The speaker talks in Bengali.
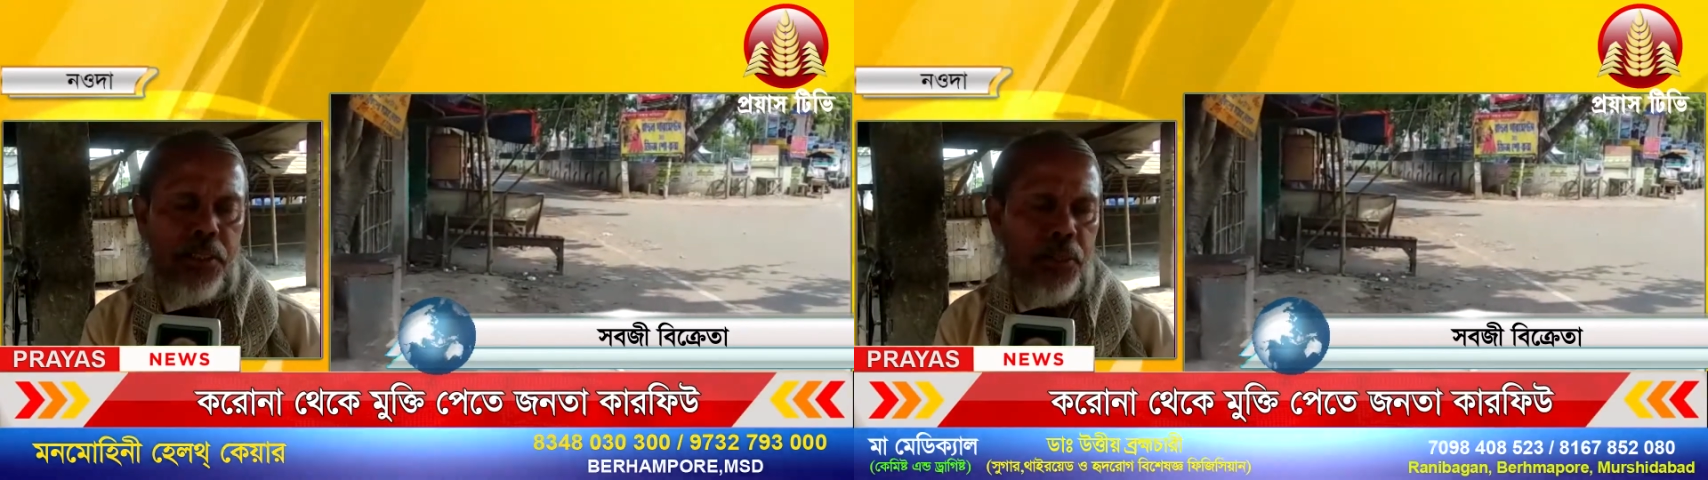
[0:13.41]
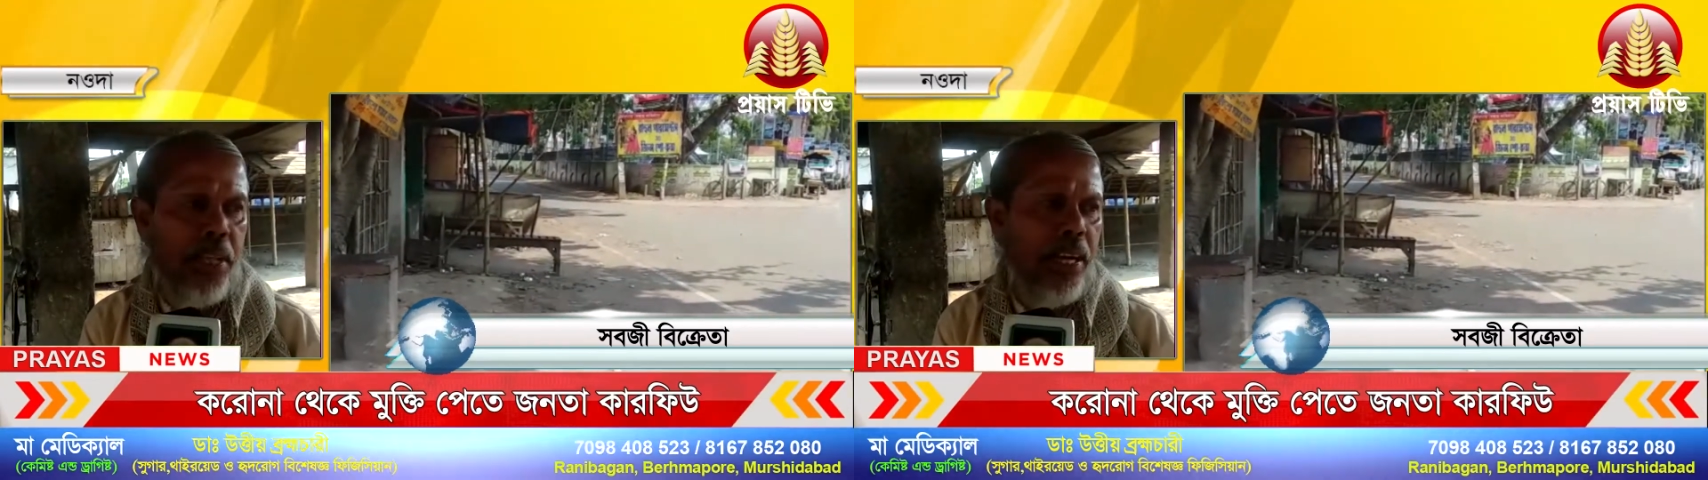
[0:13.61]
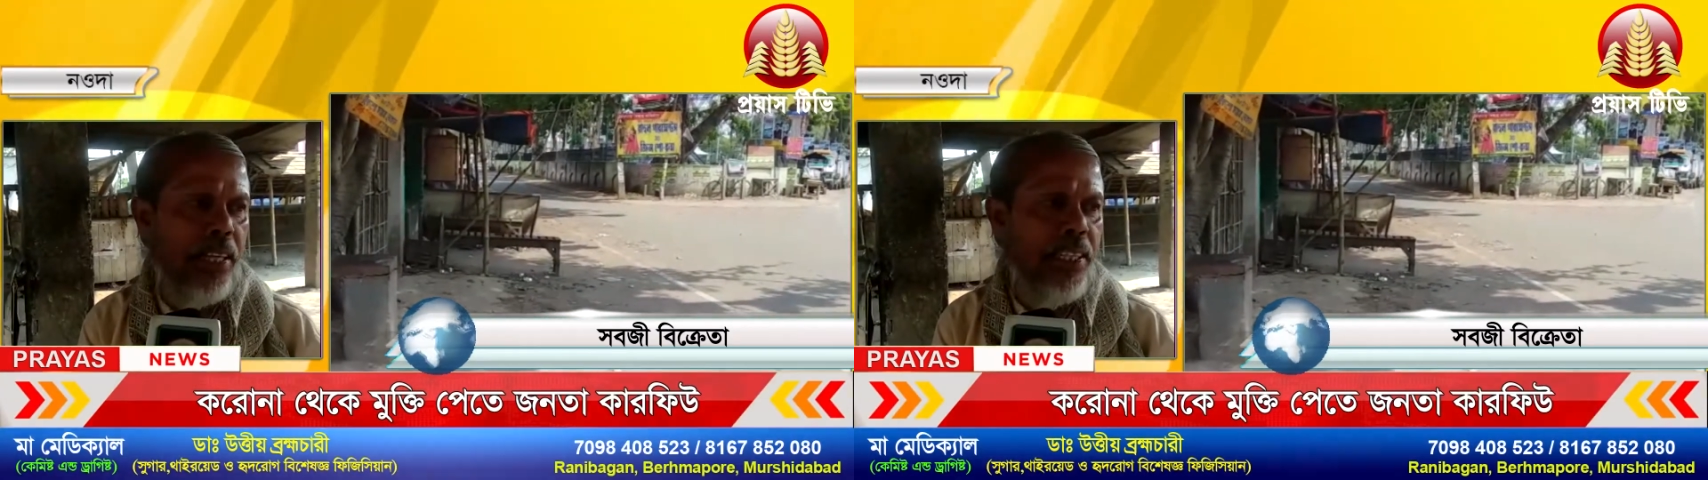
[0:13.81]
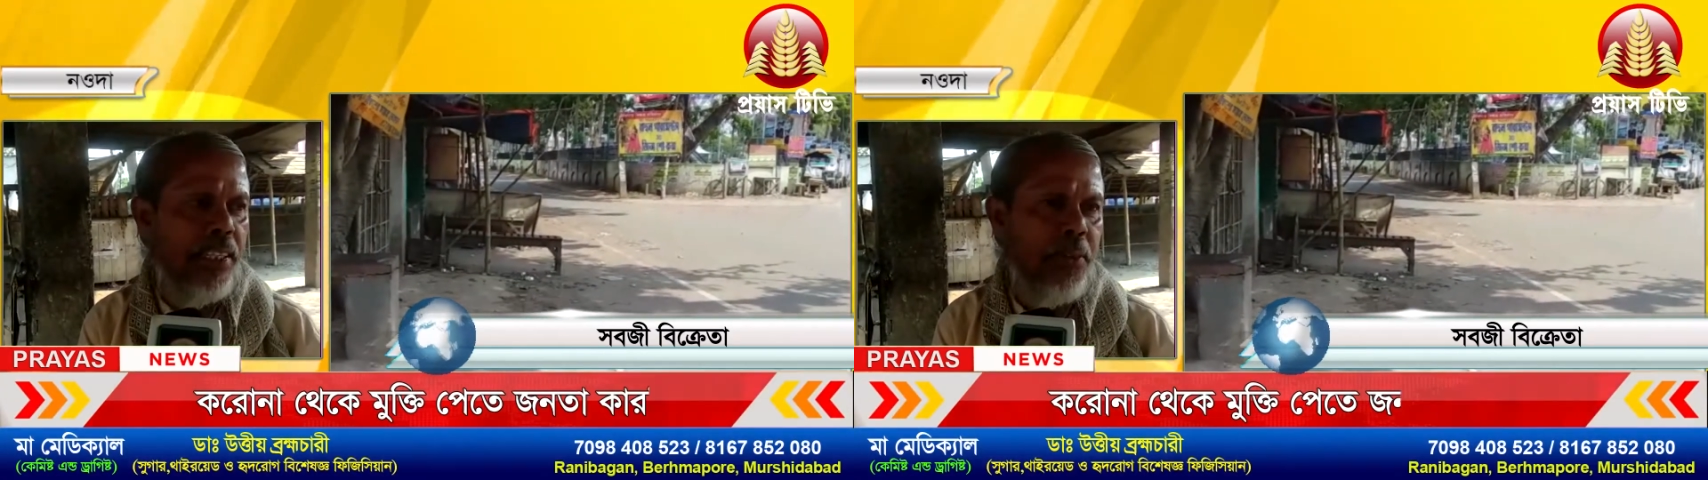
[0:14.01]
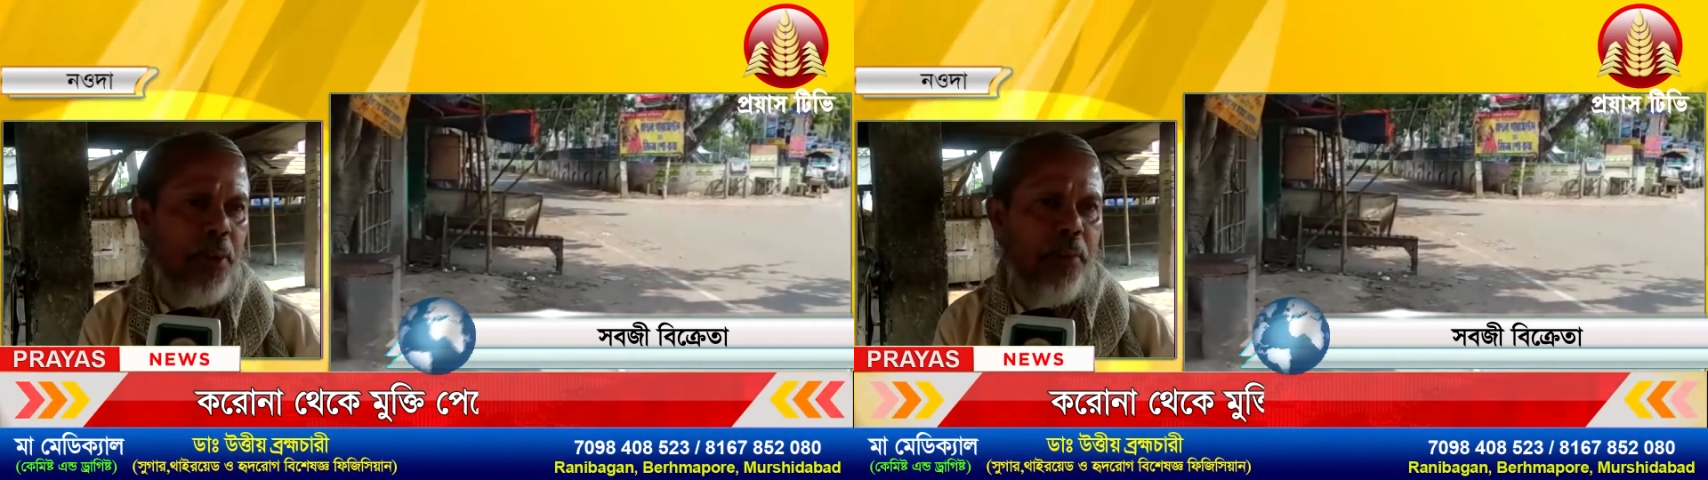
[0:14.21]
তো দেখা যাক
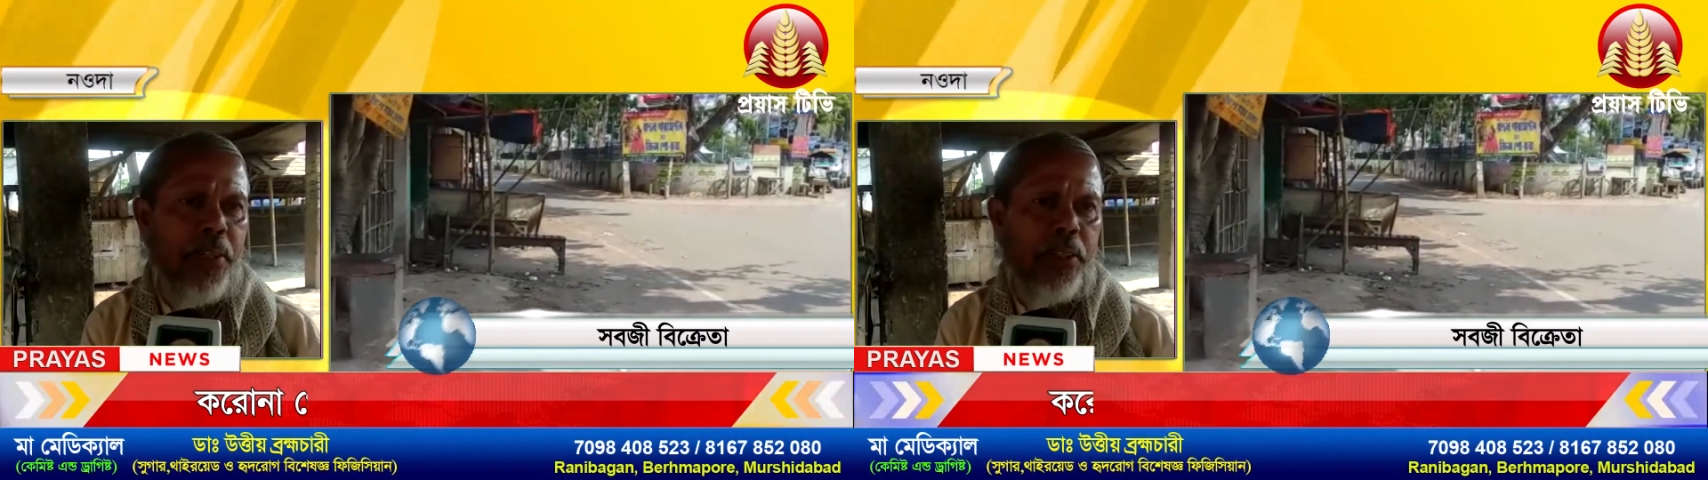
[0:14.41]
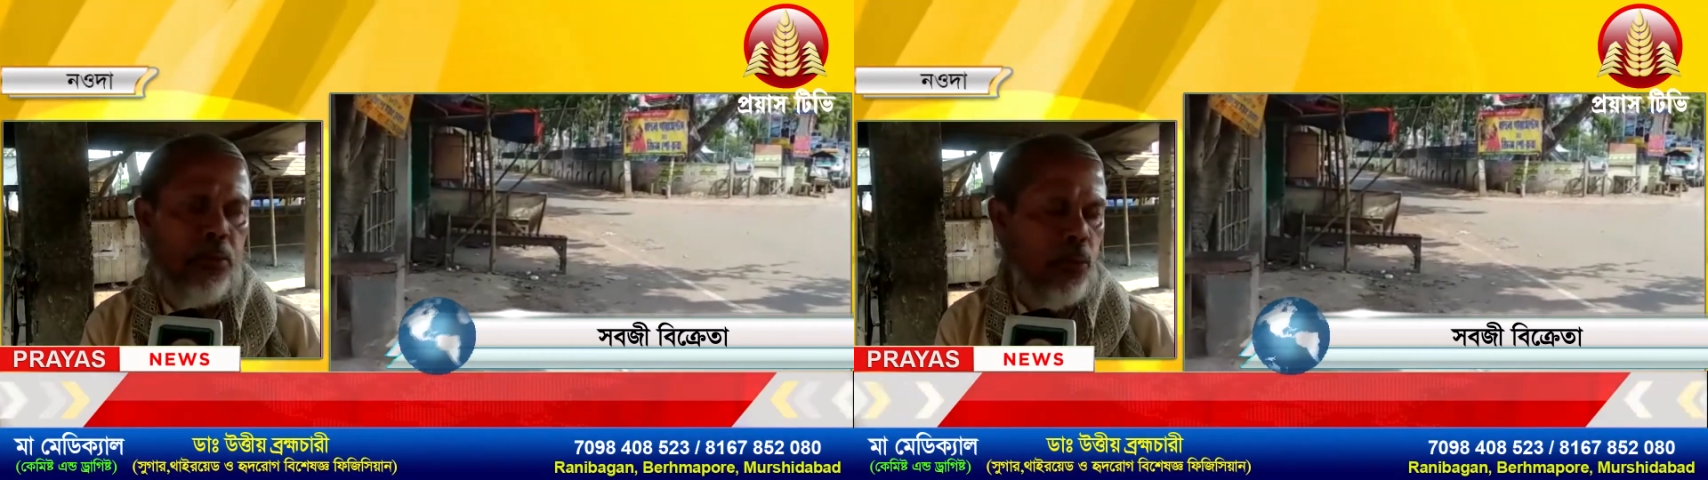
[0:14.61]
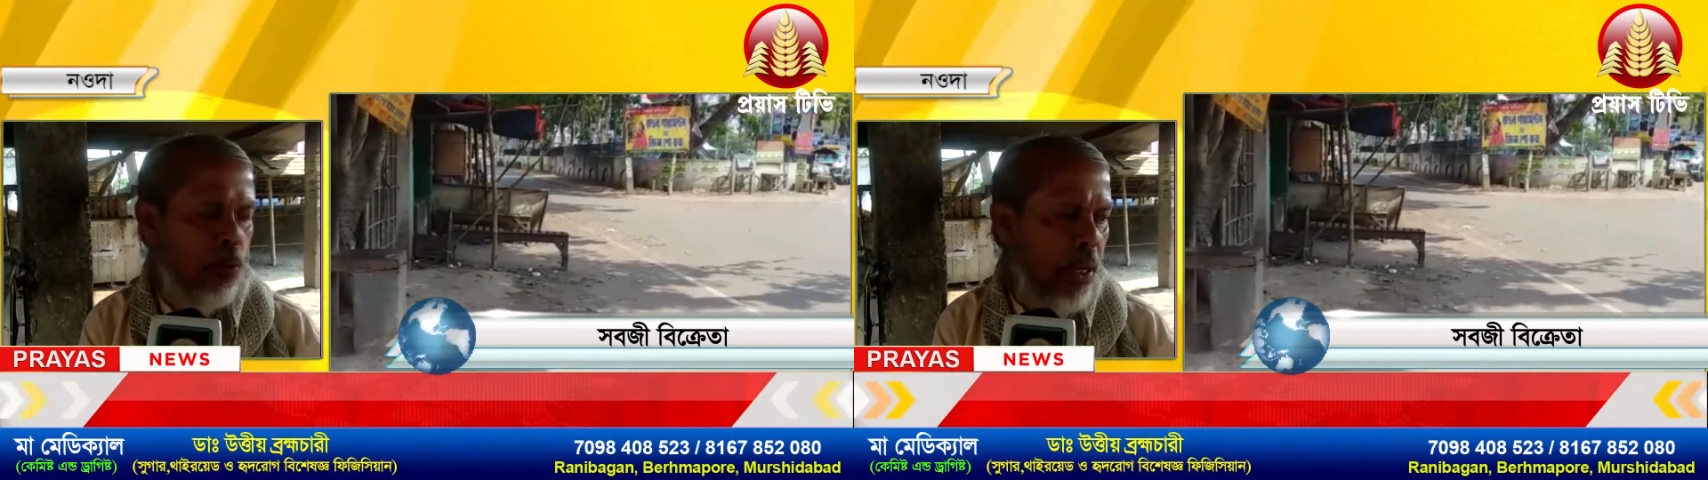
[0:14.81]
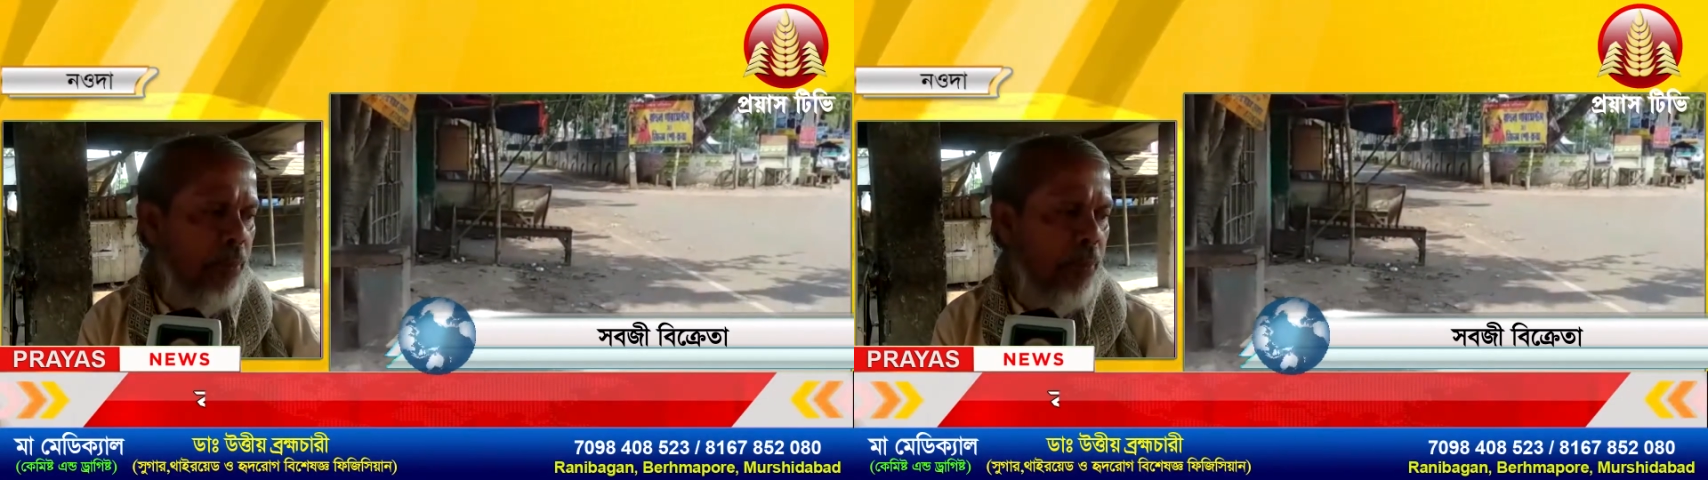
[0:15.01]
কিভাবে তো